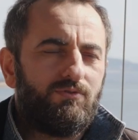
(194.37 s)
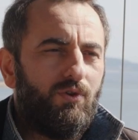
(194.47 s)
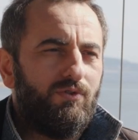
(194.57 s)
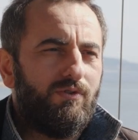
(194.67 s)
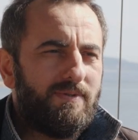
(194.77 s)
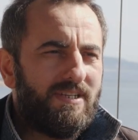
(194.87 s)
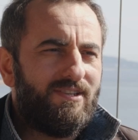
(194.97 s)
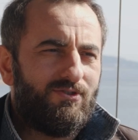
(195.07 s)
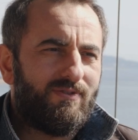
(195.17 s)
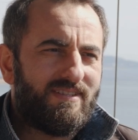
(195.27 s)
Gönül bir
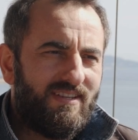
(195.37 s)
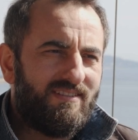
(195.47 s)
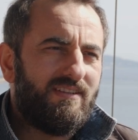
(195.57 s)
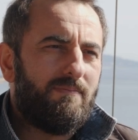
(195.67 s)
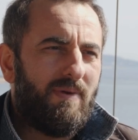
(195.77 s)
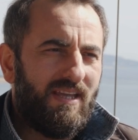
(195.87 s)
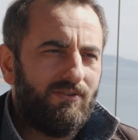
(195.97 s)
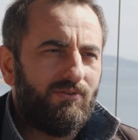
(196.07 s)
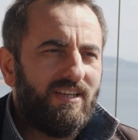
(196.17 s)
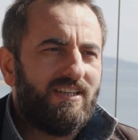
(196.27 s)
şeyi çok istediğinde beyin
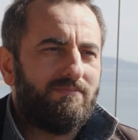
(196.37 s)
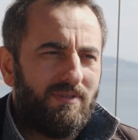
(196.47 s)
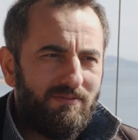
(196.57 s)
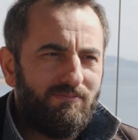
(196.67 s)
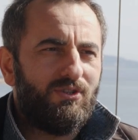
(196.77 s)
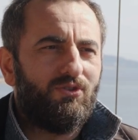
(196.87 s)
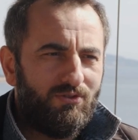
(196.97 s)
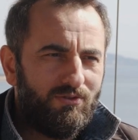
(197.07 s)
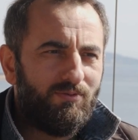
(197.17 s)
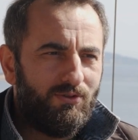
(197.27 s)
oraya gitmenin bir
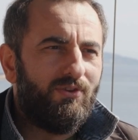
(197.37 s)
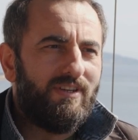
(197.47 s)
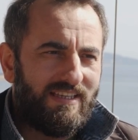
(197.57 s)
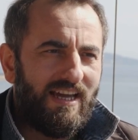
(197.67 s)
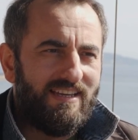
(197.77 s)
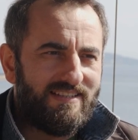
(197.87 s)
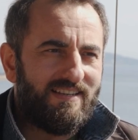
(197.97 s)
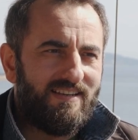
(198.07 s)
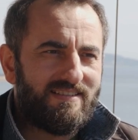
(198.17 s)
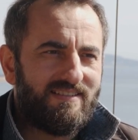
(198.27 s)
yolunu buluyor
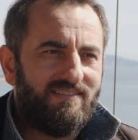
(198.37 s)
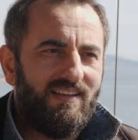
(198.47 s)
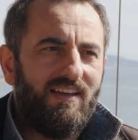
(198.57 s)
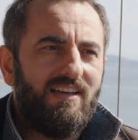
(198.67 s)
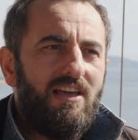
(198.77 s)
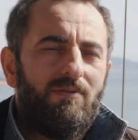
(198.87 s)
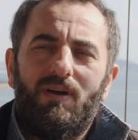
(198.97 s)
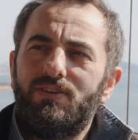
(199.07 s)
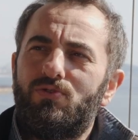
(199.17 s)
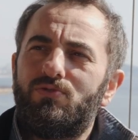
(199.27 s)
hikayesi aslında. Bravo.
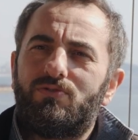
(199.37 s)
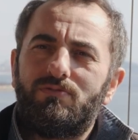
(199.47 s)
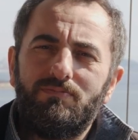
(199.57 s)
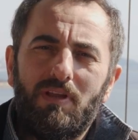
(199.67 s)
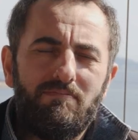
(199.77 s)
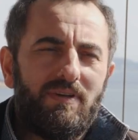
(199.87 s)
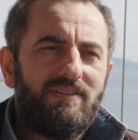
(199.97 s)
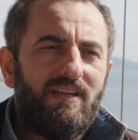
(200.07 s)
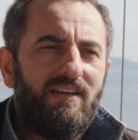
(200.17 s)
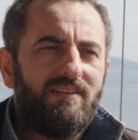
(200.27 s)
Ben çocukluğumdan
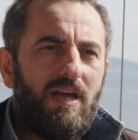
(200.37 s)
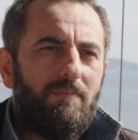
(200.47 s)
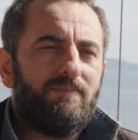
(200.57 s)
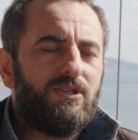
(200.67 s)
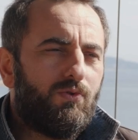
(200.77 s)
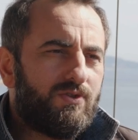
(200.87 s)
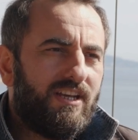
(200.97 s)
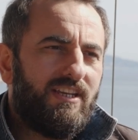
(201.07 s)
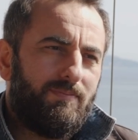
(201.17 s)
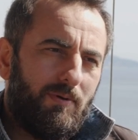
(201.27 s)
beri de yani birçok
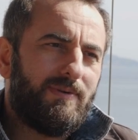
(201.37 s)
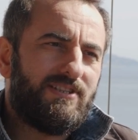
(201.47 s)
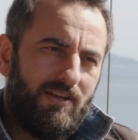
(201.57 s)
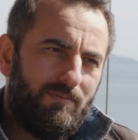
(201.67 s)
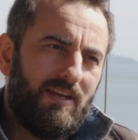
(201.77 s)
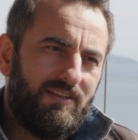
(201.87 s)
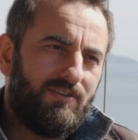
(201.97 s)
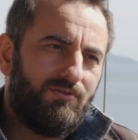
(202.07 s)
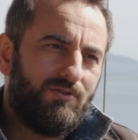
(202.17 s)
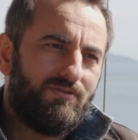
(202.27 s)
şey yapabileceğime
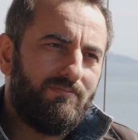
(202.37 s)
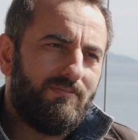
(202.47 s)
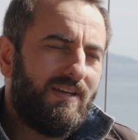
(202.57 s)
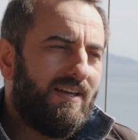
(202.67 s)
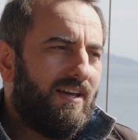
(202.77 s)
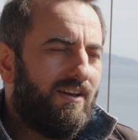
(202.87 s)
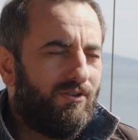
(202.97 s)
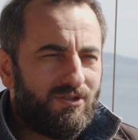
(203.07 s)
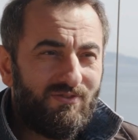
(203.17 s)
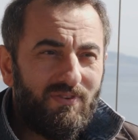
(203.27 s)
inanıyordum. E,
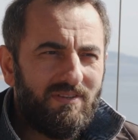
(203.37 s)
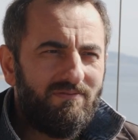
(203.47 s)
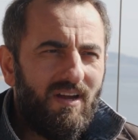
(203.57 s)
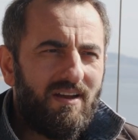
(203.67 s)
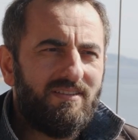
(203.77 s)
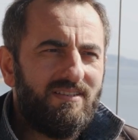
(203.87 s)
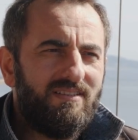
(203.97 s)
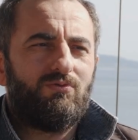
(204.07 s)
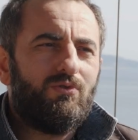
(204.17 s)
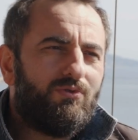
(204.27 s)
özgüvenim
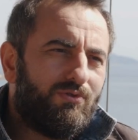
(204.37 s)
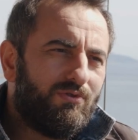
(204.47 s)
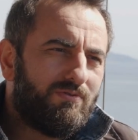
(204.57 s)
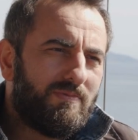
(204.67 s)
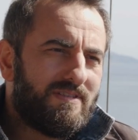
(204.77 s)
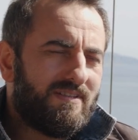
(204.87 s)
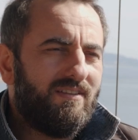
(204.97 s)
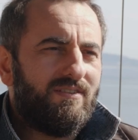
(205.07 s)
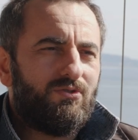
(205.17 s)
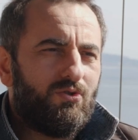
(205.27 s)
vardı. Güldürüyordum
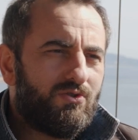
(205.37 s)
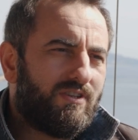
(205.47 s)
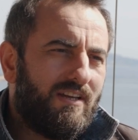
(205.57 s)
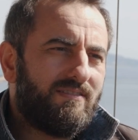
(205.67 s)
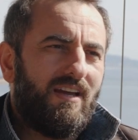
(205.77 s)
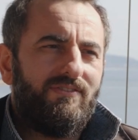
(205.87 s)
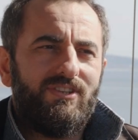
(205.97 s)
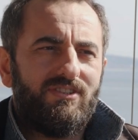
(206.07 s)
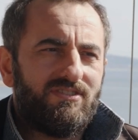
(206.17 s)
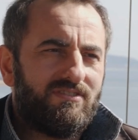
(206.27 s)
insanları. Çocukken
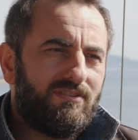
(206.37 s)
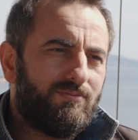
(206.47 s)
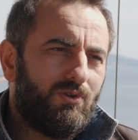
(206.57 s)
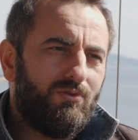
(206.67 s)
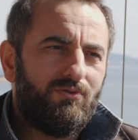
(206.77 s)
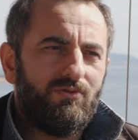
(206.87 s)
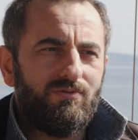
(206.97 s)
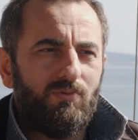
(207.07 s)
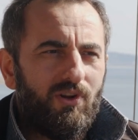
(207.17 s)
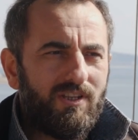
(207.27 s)
kendi yaşıtlarımı
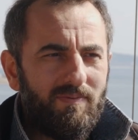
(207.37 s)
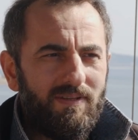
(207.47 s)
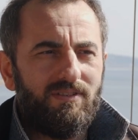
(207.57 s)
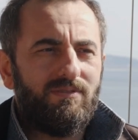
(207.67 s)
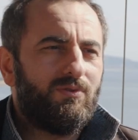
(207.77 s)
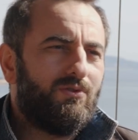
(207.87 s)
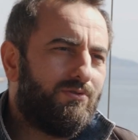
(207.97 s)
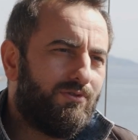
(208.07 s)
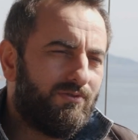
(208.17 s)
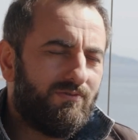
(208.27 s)
güldürüyordum, öğretmenlerimi
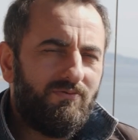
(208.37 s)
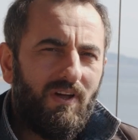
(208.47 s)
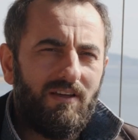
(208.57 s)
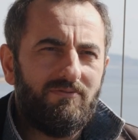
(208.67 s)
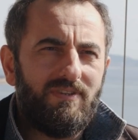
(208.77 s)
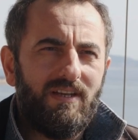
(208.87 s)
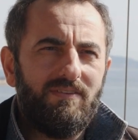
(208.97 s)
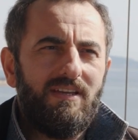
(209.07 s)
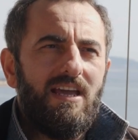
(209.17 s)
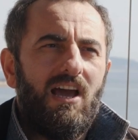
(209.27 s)
güldürüyordum falan
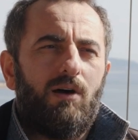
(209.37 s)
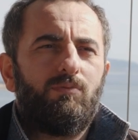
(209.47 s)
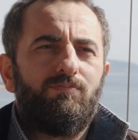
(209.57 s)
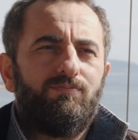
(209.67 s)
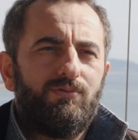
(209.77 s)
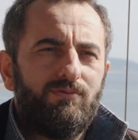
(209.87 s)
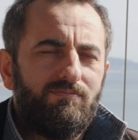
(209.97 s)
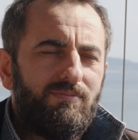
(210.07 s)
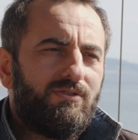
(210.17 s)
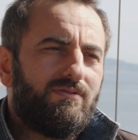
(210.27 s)
filan. Ama
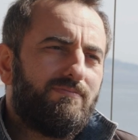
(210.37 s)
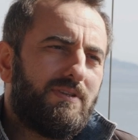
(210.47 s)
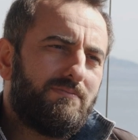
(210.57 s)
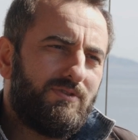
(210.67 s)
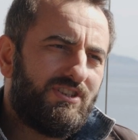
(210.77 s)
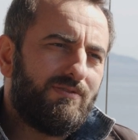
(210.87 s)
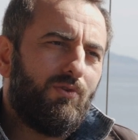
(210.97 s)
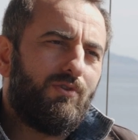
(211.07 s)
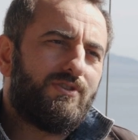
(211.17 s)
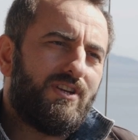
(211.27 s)
bunun bir gün benim işim
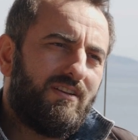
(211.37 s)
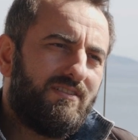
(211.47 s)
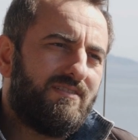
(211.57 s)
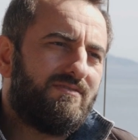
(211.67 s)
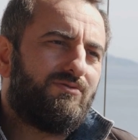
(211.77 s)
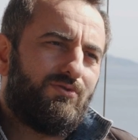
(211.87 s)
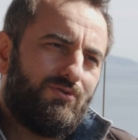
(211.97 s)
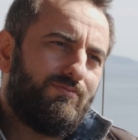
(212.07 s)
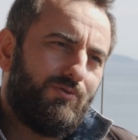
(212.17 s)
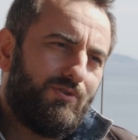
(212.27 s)
olacağını
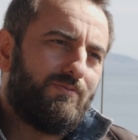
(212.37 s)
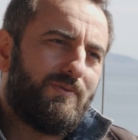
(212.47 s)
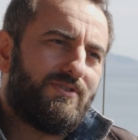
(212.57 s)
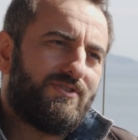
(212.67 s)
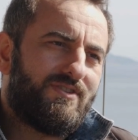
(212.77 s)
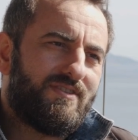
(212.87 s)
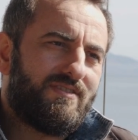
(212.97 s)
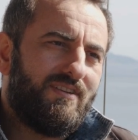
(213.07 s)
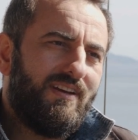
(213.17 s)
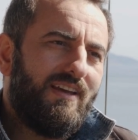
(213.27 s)
düşünmüyordum
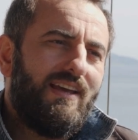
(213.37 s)
açıkçası.